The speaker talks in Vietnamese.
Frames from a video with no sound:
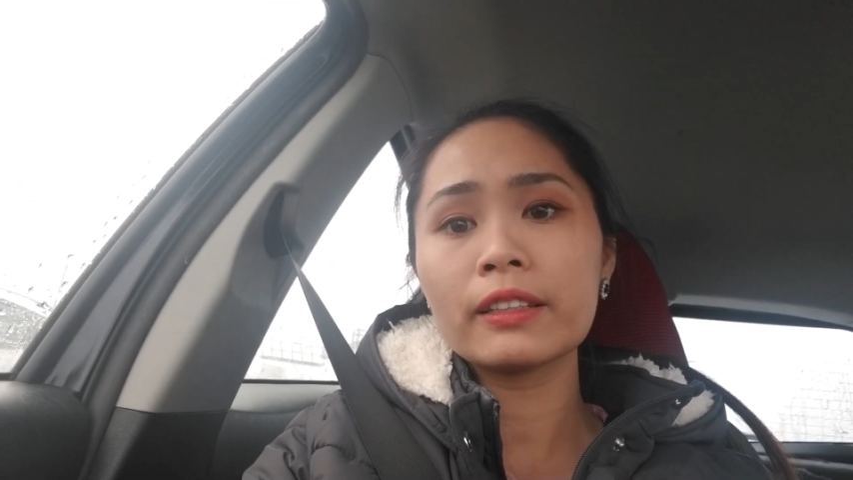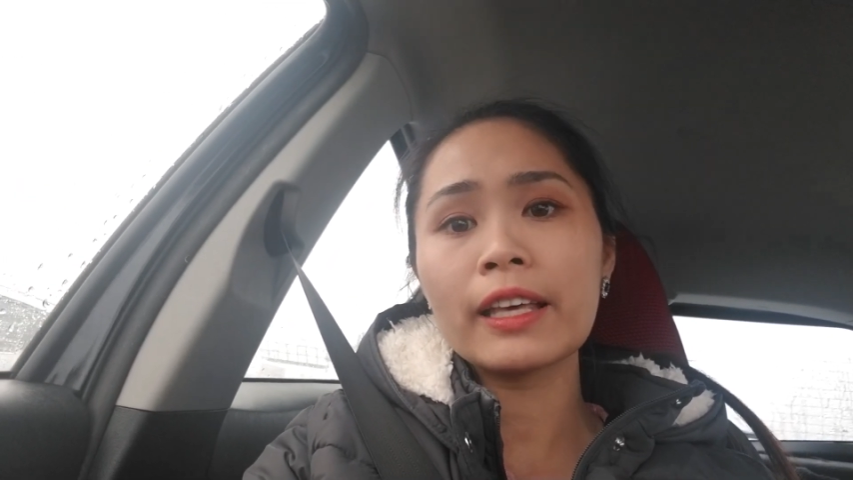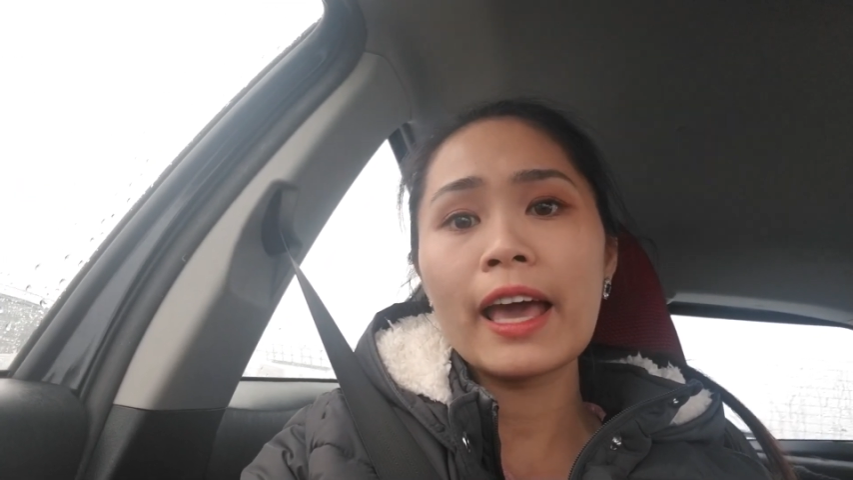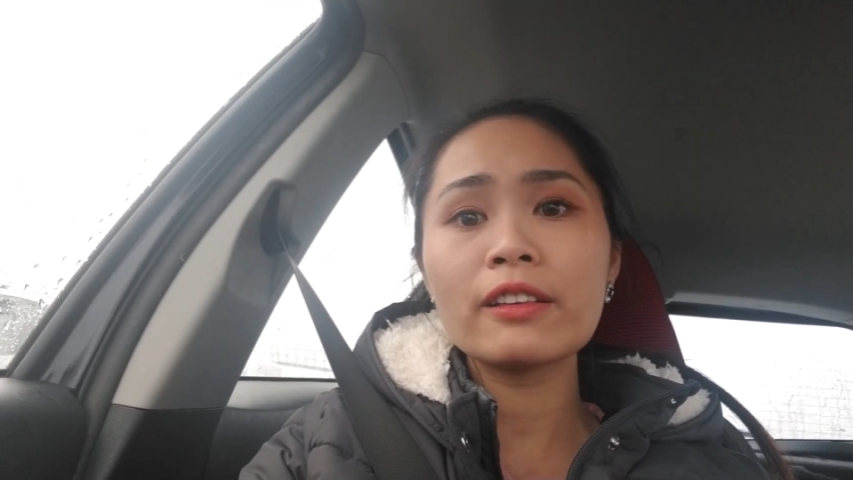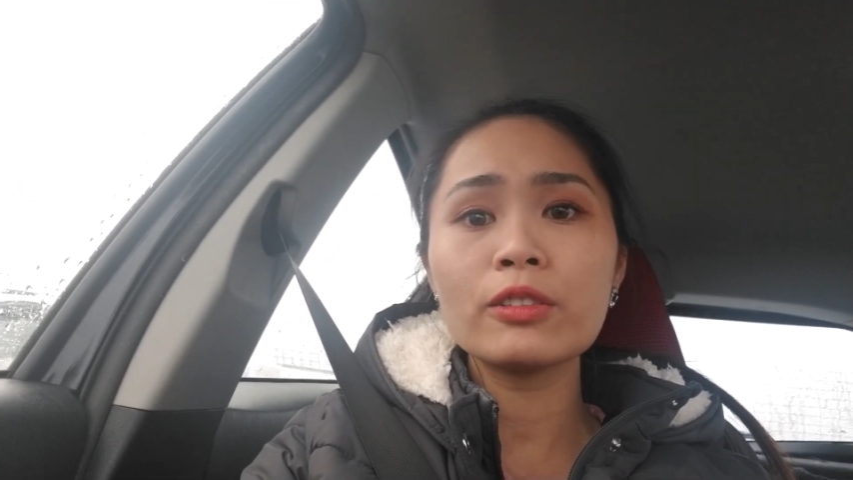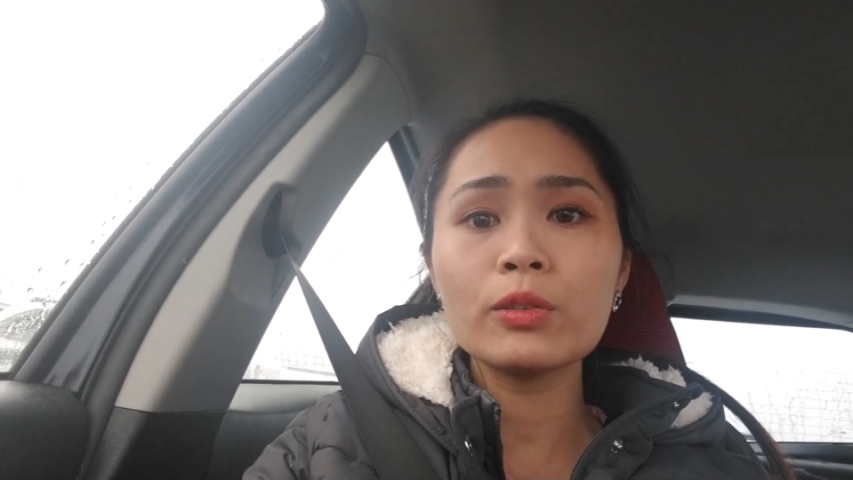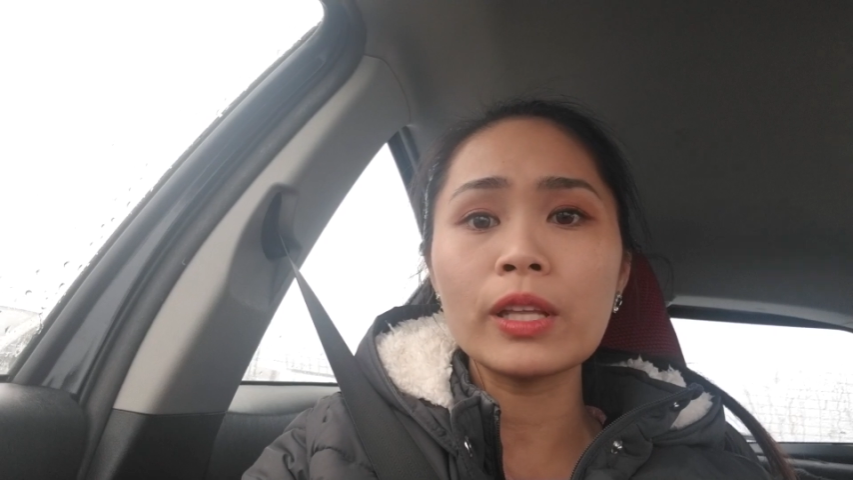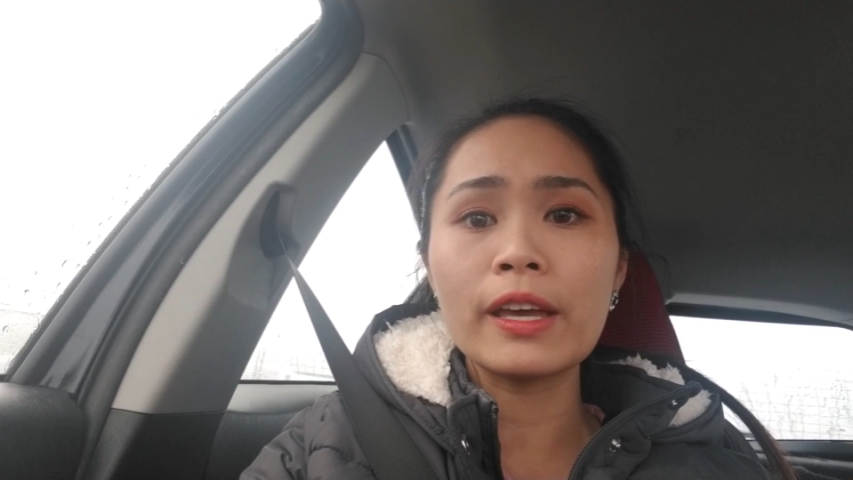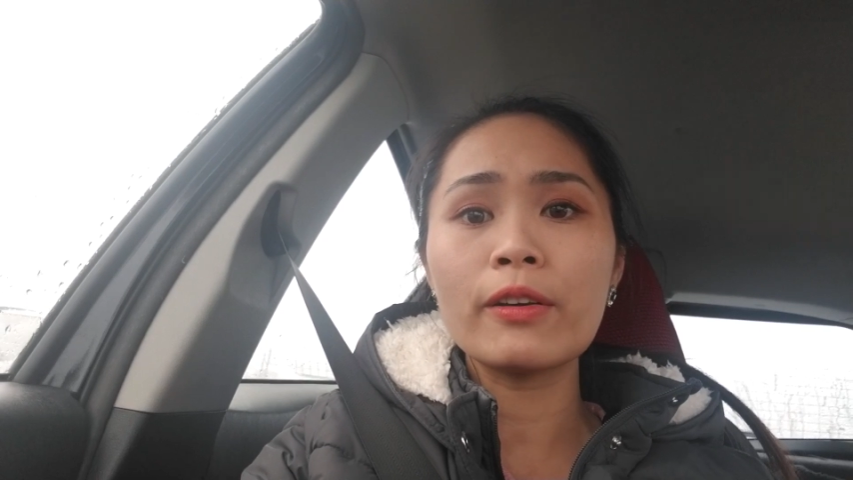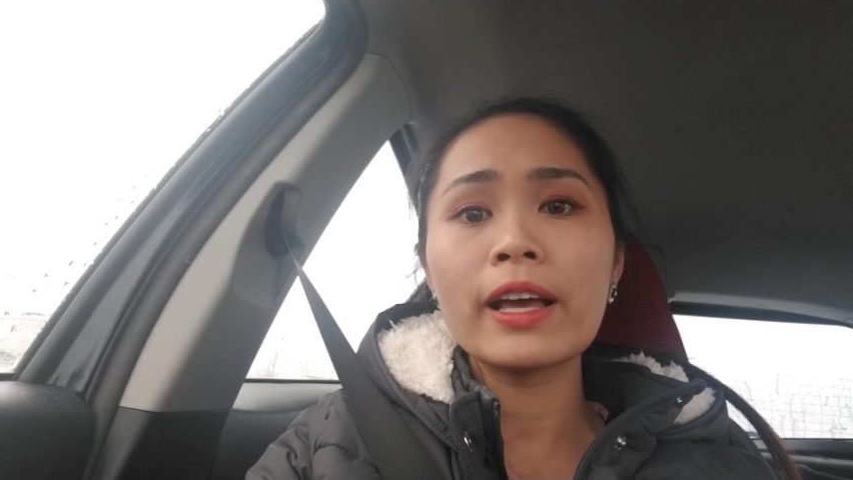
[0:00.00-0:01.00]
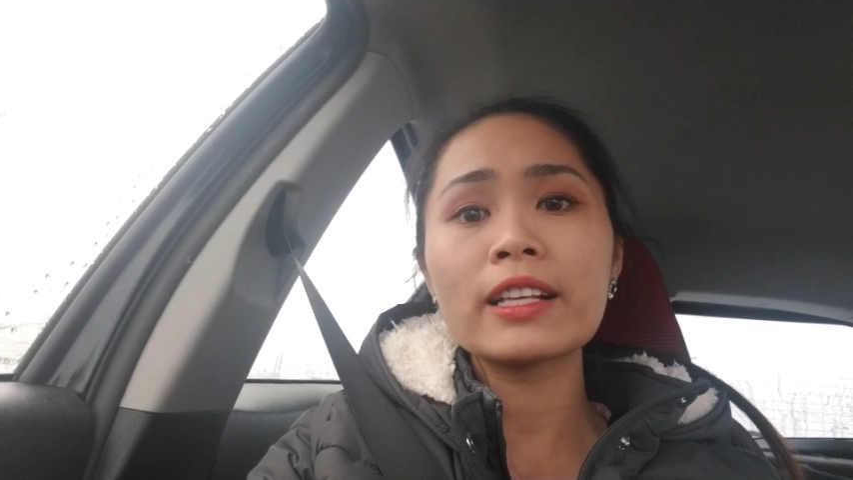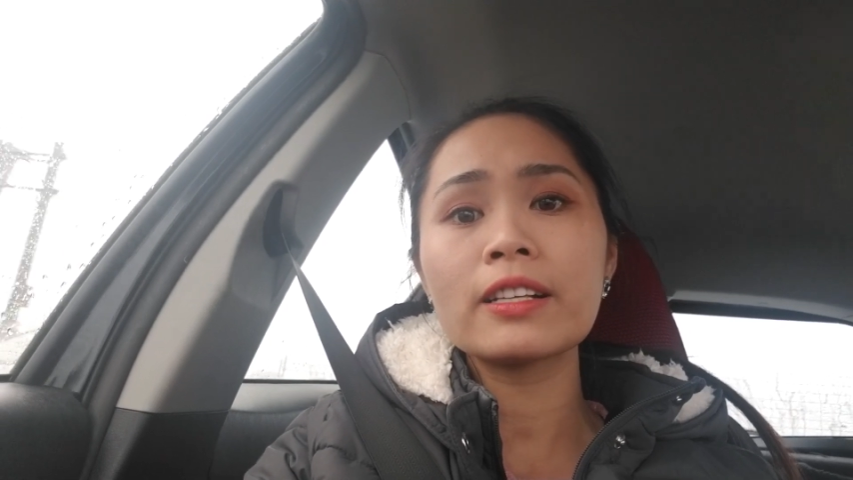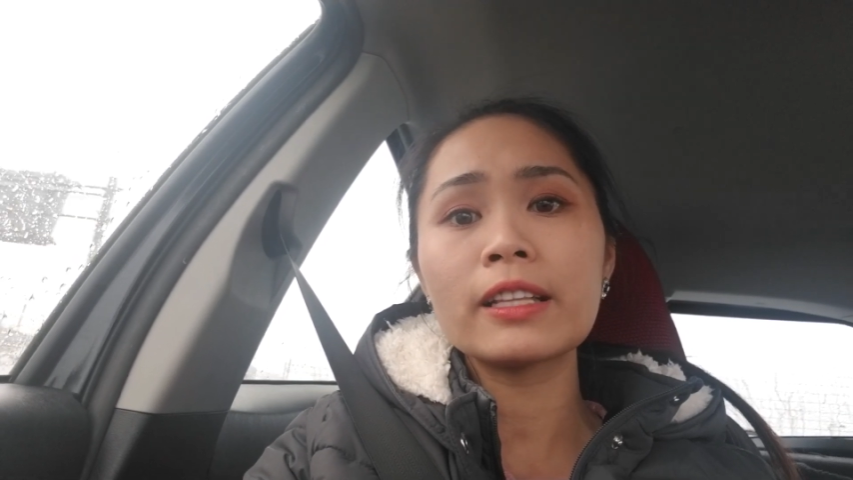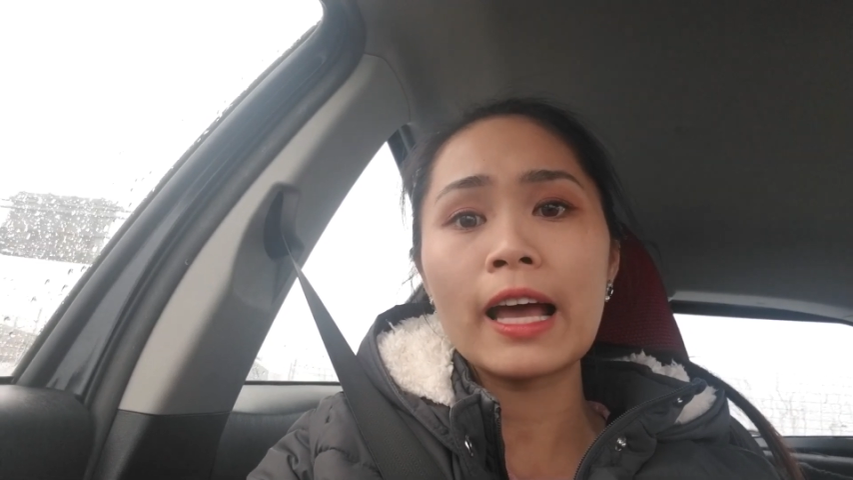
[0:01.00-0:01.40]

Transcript: các chú tiểu các sư